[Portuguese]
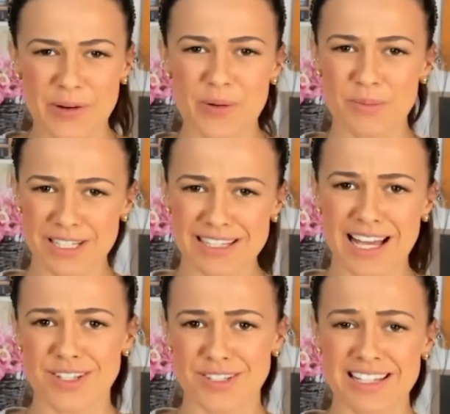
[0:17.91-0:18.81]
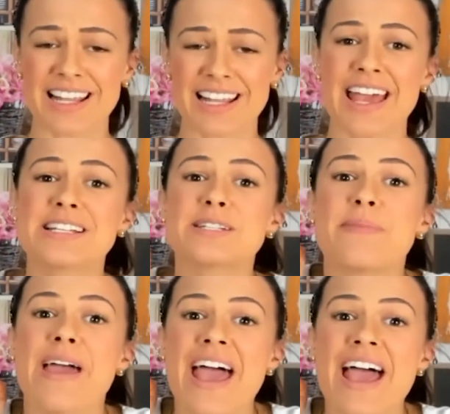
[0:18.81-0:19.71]
comunidade Ateliê
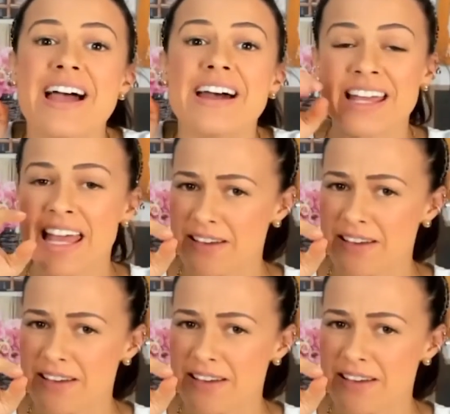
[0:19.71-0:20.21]
Expert.